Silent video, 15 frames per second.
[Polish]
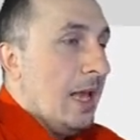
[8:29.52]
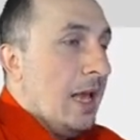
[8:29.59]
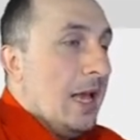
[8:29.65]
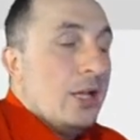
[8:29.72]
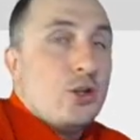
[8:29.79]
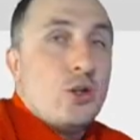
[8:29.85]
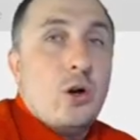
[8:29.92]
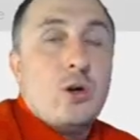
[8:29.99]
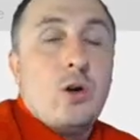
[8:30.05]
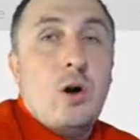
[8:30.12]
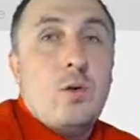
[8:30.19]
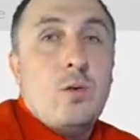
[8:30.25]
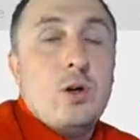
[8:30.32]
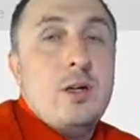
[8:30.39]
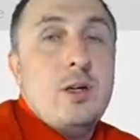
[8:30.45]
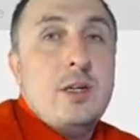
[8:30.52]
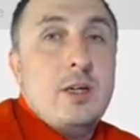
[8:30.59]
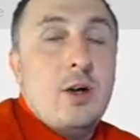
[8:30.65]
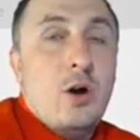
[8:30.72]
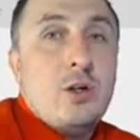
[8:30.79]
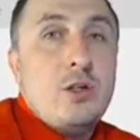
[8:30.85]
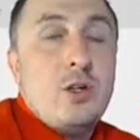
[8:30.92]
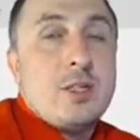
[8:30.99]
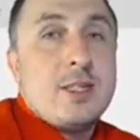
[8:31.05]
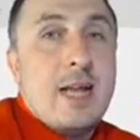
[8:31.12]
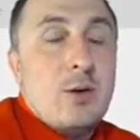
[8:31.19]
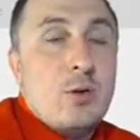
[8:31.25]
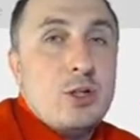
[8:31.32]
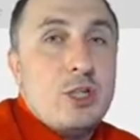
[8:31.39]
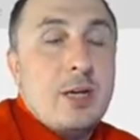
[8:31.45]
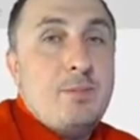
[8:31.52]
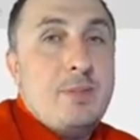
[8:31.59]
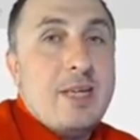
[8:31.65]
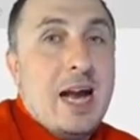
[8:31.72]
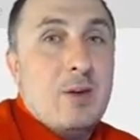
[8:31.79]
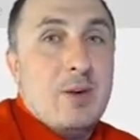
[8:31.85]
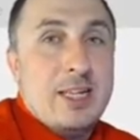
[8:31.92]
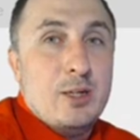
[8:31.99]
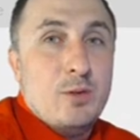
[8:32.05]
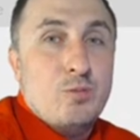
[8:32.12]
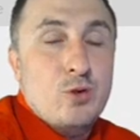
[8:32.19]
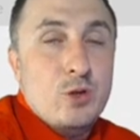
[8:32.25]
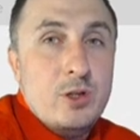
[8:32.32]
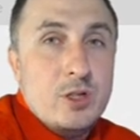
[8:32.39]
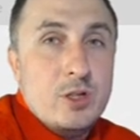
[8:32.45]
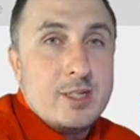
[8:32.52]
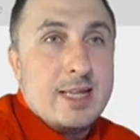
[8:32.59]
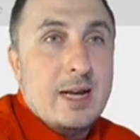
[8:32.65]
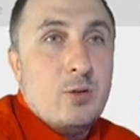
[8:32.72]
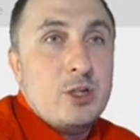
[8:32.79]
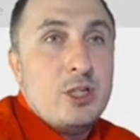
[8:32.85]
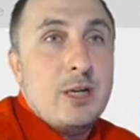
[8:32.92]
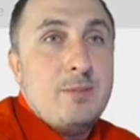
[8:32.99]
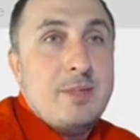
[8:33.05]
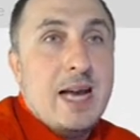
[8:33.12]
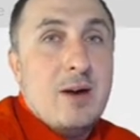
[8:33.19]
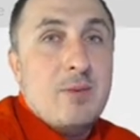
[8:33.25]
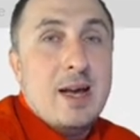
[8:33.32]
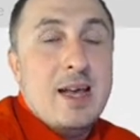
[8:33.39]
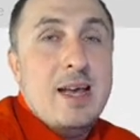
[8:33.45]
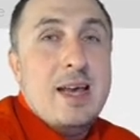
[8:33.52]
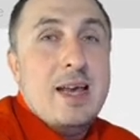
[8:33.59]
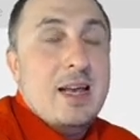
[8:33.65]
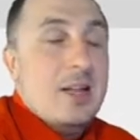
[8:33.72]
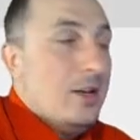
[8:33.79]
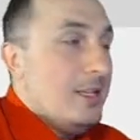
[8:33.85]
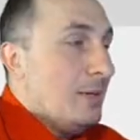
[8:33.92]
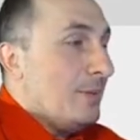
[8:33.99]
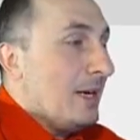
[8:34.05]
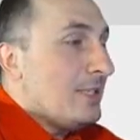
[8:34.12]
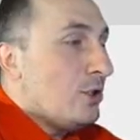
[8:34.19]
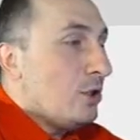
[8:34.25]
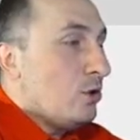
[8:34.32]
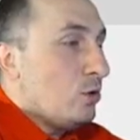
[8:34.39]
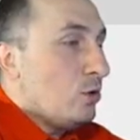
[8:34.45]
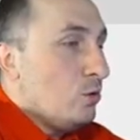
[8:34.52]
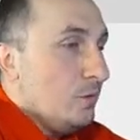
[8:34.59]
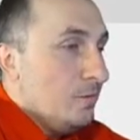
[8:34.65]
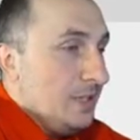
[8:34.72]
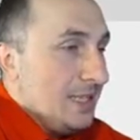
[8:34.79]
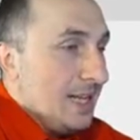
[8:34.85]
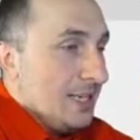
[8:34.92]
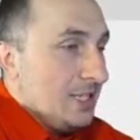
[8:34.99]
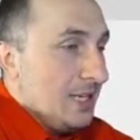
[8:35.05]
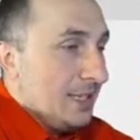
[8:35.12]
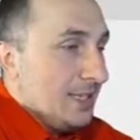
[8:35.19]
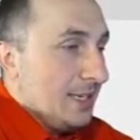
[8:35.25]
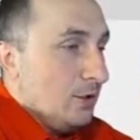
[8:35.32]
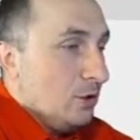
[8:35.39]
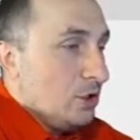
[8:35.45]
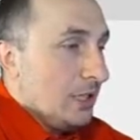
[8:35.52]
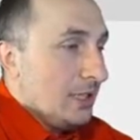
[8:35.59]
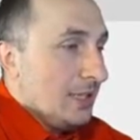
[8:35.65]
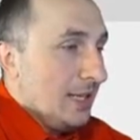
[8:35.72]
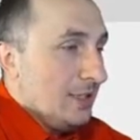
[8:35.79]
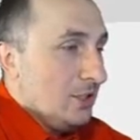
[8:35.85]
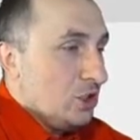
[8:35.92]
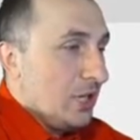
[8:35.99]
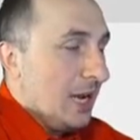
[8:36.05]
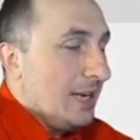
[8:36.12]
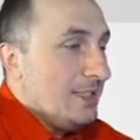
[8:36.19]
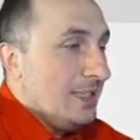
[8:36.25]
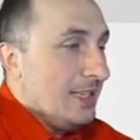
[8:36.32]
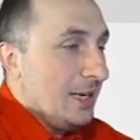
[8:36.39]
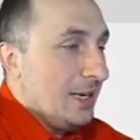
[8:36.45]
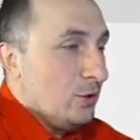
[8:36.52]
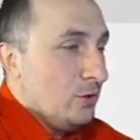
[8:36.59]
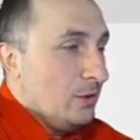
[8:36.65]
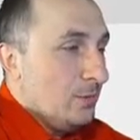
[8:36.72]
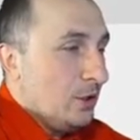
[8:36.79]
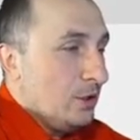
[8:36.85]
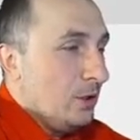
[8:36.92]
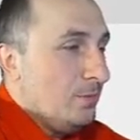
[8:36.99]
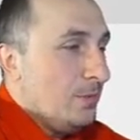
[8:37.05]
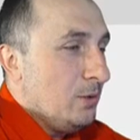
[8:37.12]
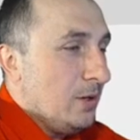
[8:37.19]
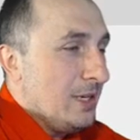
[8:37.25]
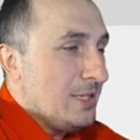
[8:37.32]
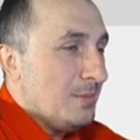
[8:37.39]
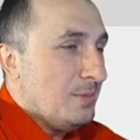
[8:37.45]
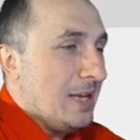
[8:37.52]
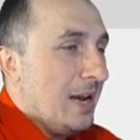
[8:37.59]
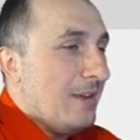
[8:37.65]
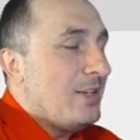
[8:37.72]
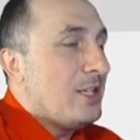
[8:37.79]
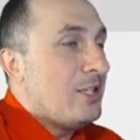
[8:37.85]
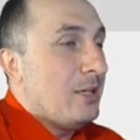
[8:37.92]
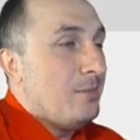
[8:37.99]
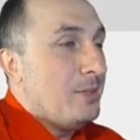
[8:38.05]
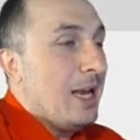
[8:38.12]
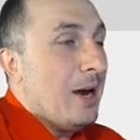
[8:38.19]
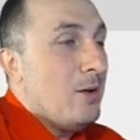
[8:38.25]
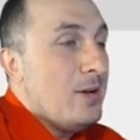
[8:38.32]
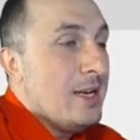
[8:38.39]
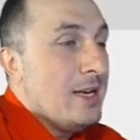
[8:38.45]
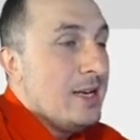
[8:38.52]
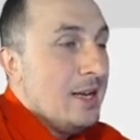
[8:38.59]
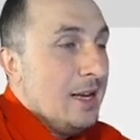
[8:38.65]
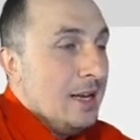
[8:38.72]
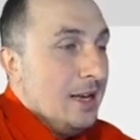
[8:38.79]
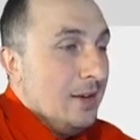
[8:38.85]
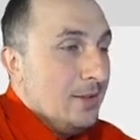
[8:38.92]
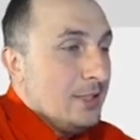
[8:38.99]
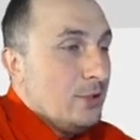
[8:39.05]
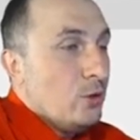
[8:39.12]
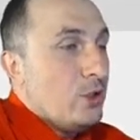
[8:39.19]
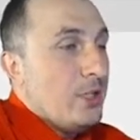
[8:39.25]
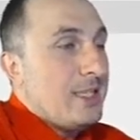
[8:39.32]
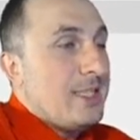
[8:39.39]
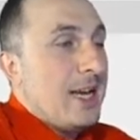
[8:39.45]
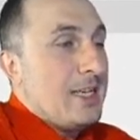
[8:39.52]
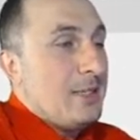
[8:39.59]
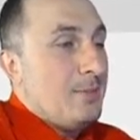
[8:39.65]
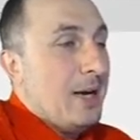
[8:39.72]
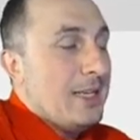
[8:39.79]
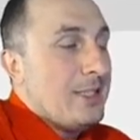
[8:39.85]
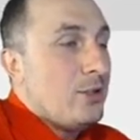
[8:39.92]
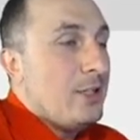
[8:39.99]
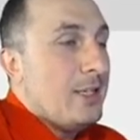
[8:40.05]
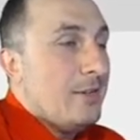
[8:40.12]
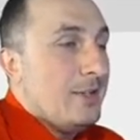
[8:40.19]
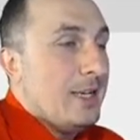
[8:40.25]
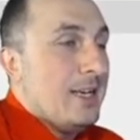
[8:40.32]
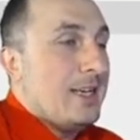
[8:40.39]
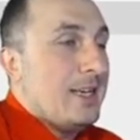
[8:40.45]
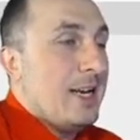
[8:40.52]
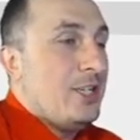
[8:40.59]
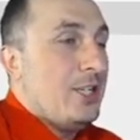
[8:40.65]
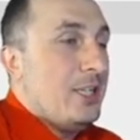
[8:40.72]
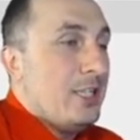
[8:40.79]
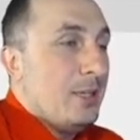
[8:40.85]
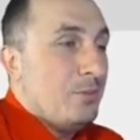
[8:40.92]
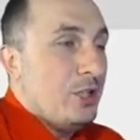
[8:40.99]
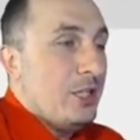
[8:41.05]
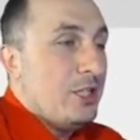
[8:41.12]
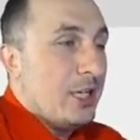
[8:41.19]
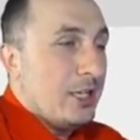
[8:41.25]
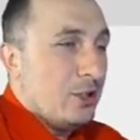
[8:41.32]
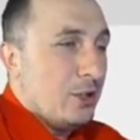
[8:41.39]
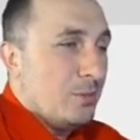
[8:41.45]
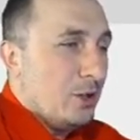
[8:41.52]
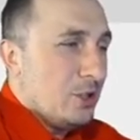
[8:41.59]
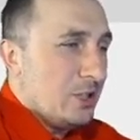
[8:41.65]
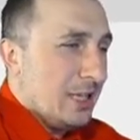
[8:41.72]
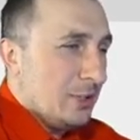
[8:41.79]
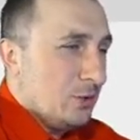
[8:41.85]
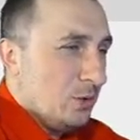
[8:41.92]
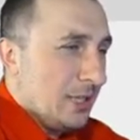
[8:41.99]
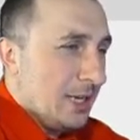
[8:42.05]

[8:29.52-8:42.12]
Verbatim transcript: to y, okno stało się białe, to płótno stało się białe. No nie bardzo to tu widać, dlatego że ten szary, na którym ono było, jest prawie że biały, więc różnica jest bardzo niewielka. Jeżeli się przyjrzeć, to można tutaj